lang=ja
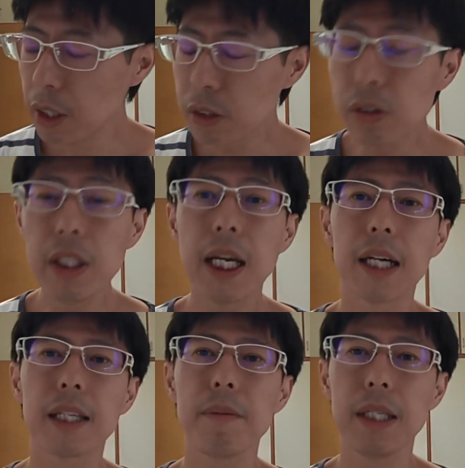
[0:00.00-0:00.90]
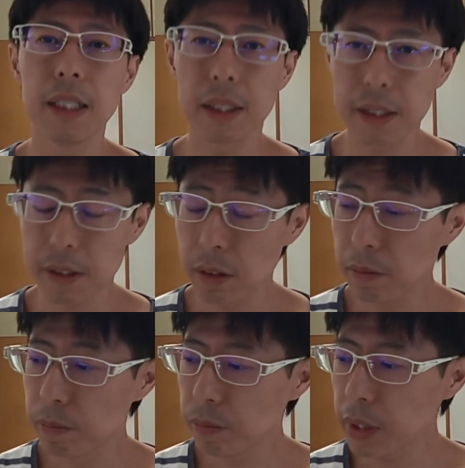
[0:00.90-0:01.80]
それが食べりベリなんです
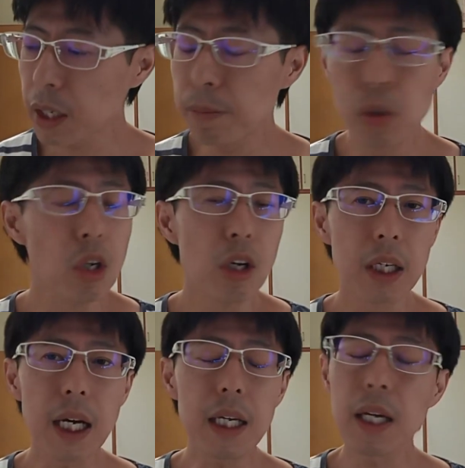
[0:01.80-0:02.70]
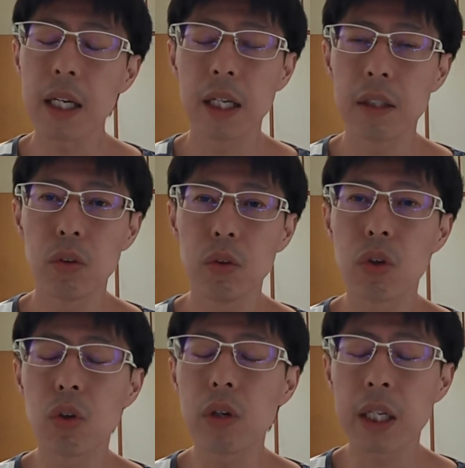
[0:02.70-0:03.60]
よ。だからもう、海外からの
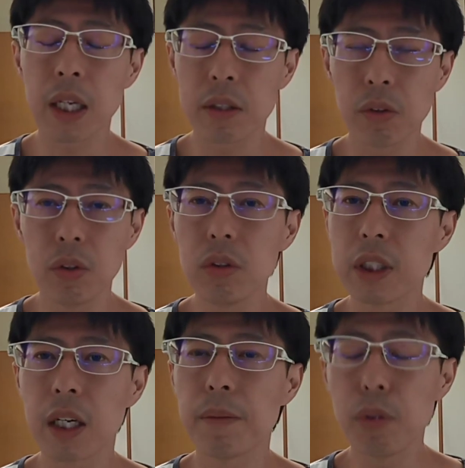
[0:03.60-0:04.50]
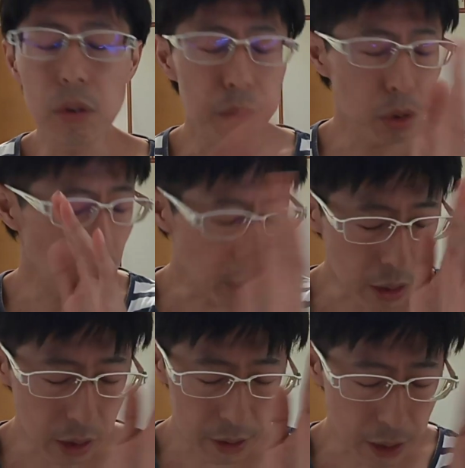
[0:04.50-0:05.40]
旅行客の誘致なんか僕も
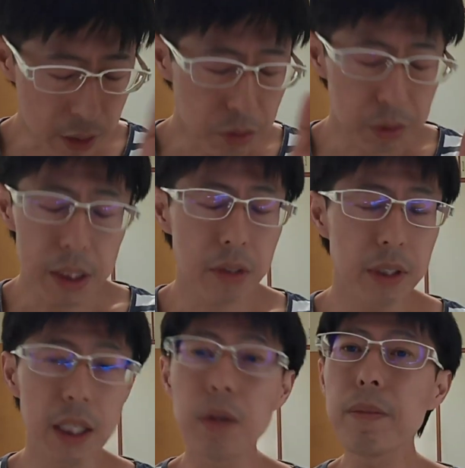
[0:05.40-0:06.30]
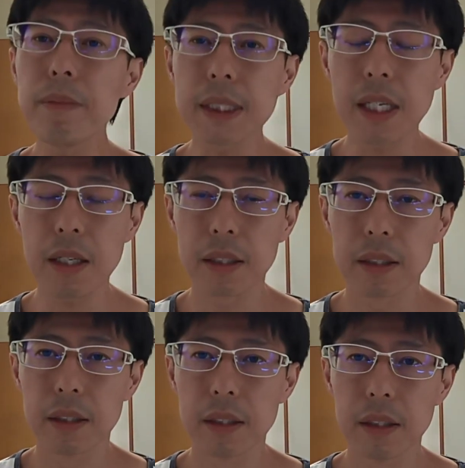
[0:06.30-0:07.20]
他、世界中の政府に頼みません。
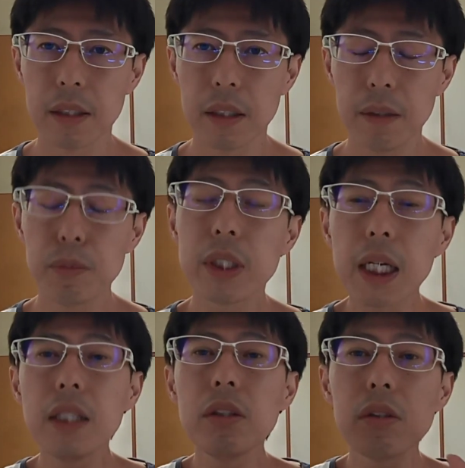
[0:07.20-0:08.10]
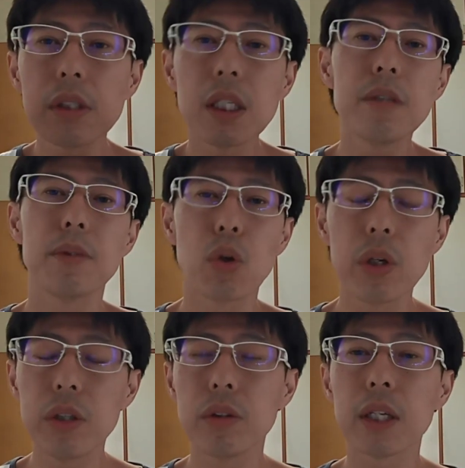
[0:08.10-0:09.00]
もう世界中の政府もこ
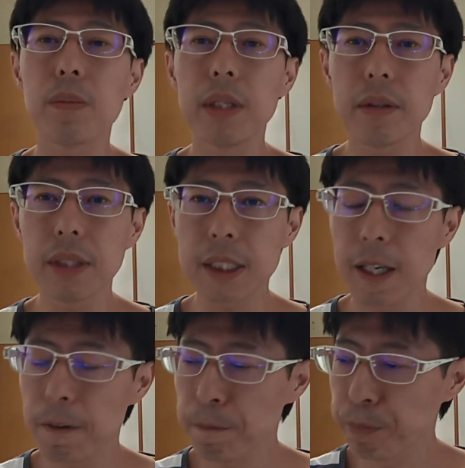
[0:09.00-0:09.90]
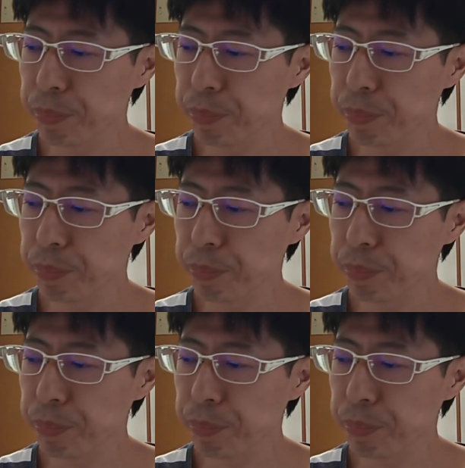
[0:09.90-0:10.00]
れで受け止めてください。